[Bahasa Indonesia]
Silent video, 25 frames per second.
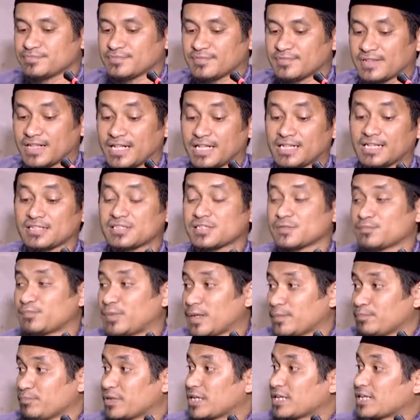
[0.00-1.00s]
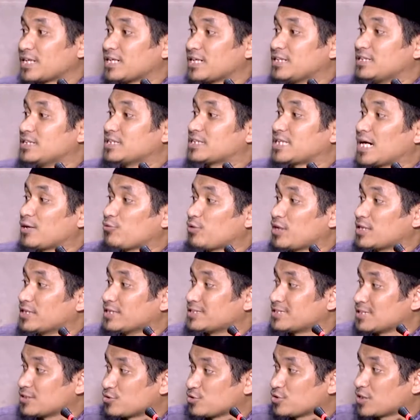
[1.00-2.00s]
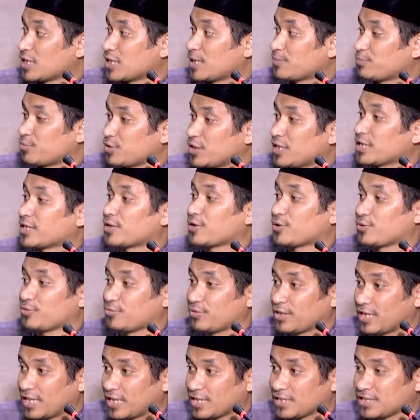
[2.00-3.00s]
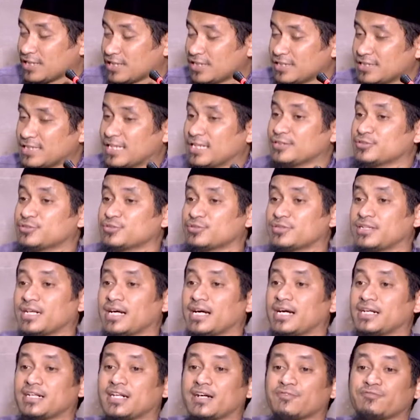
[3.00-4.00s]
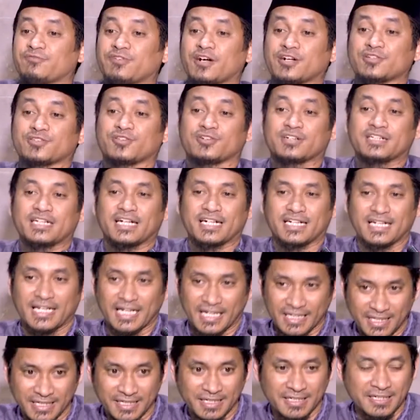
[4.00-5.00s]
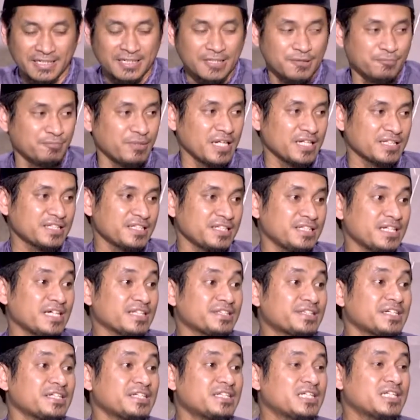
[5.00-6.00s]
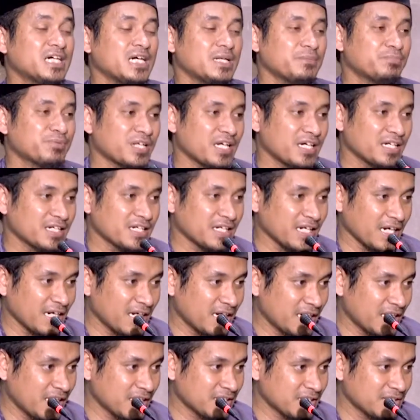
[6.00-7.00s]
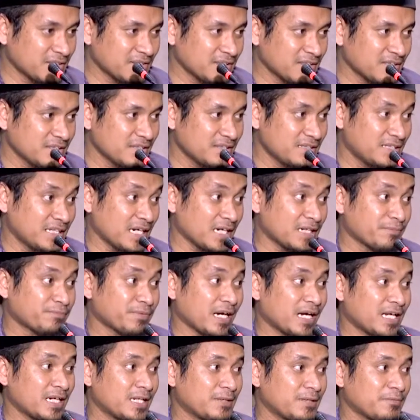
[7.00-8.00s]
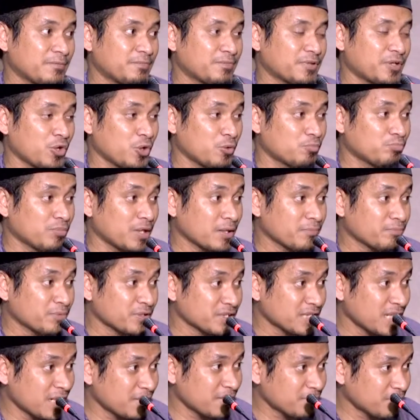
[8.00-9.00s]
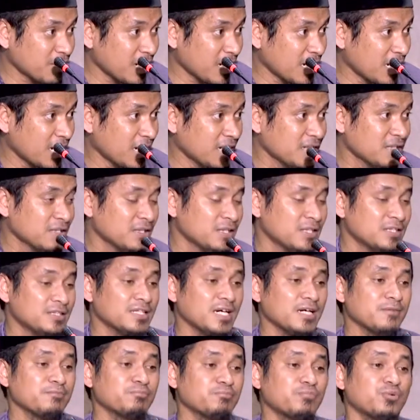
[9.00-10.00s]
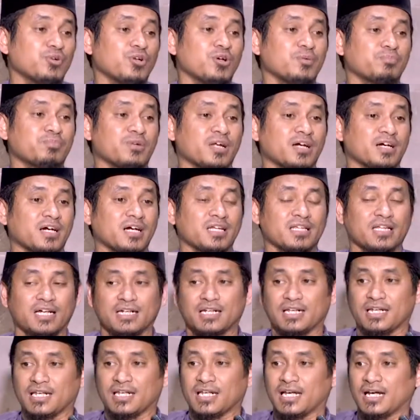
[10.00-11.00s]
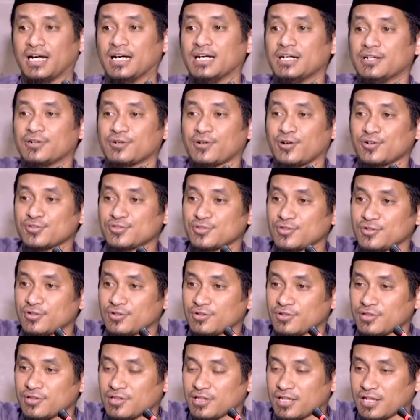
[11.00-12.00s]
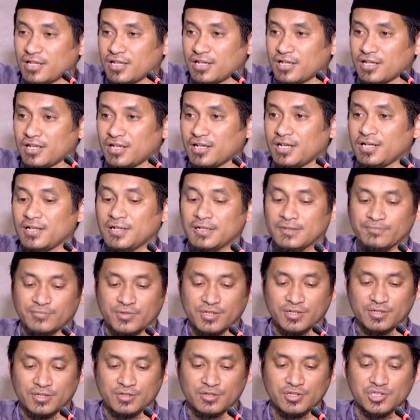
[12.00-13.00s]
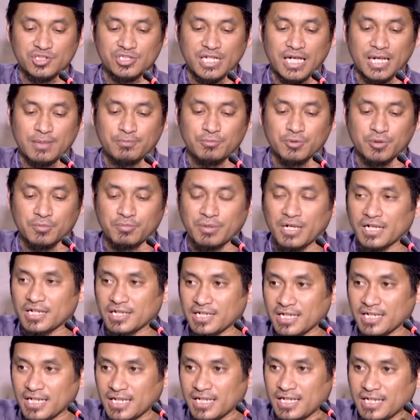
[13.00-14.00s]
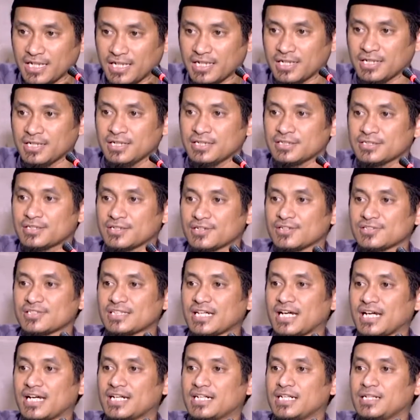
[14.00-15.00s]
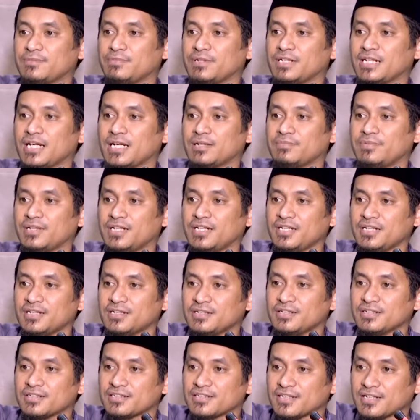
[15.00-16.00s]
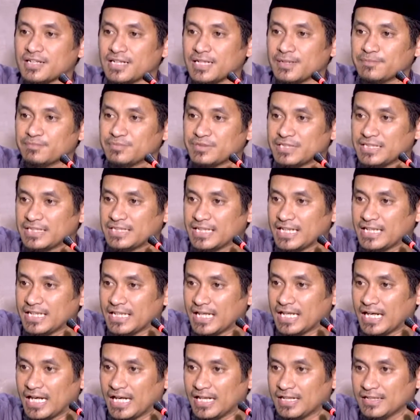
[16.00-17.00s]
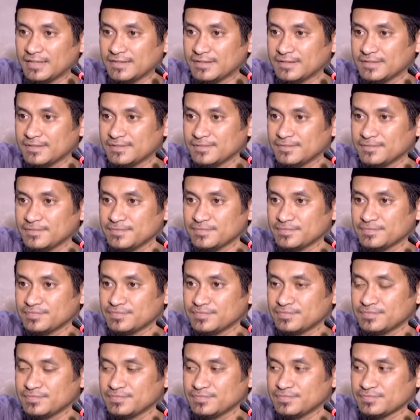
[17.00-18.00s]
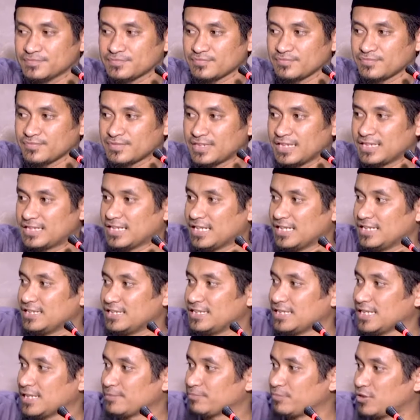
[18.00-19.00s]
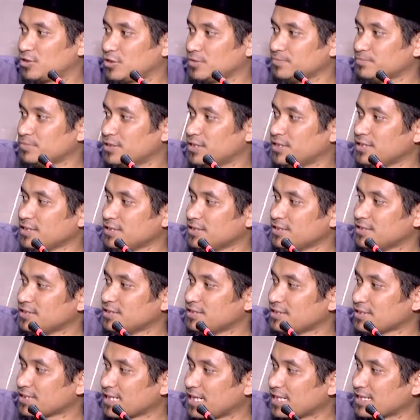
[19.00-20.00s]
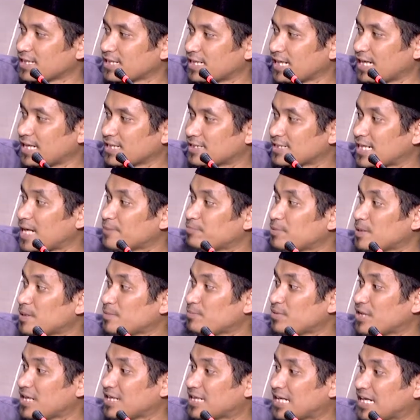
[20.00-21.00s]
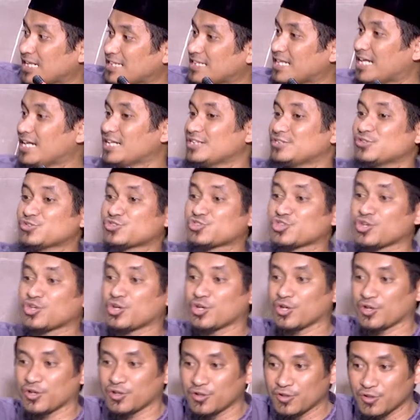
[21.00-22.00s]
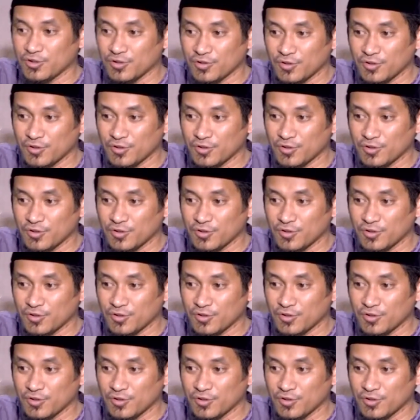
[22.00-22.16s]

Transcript: Karena sebab mereka ditawan di situ nggak boleh keluar dan juga ada faktor yang lain. Berarti yang tidak berangkat yang kali gelombang pertama yang belum berangkat adalah Rasulullah, terus Abu Bakar, terus Ali bin Abi Thalib. Tiga ya. Tiga ini yang belum berangkat. Kapan berangkatnya? Nyusul.